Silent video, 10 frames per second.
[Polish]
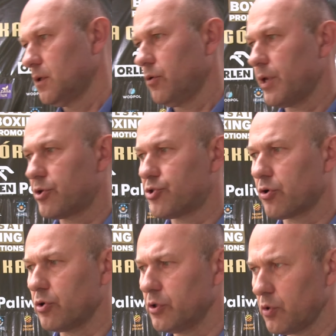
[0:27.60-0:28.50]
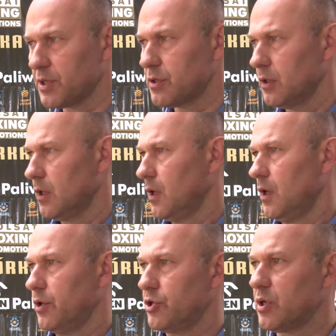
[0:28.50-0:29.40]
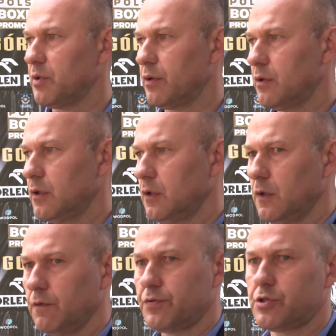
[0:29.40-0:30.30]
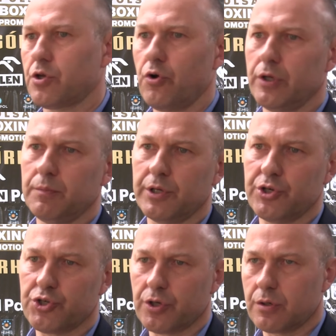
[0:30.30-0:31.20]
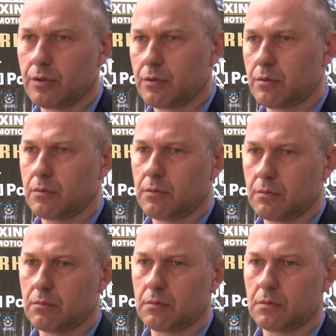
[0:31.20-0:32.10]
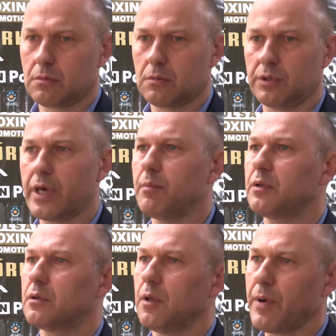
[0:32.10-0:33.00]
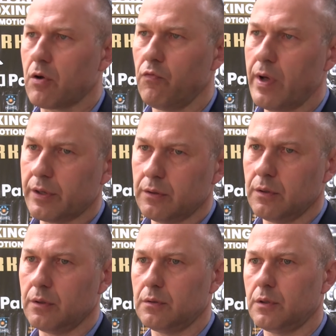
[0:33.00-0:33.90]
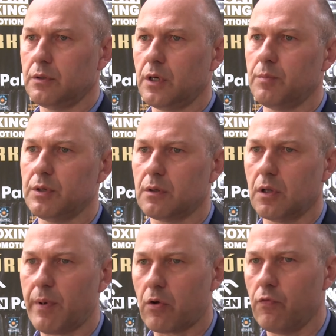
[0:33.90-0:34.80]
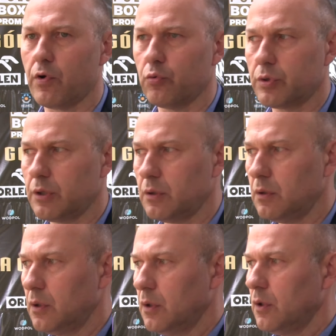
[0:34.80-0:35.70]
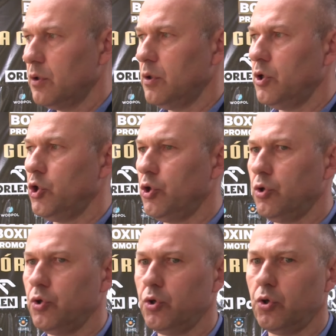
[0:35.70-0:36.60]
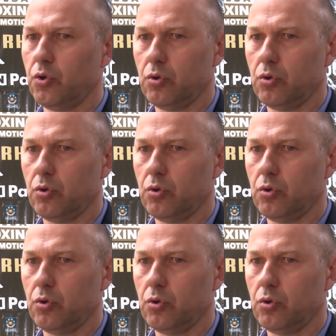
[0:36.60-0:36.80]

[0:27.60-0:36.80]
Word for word: rekord. jakieś Natomiast idziemy w stronę młodzieży. Dajemy chłopakom walki, dajemy chłopakom warunki i, i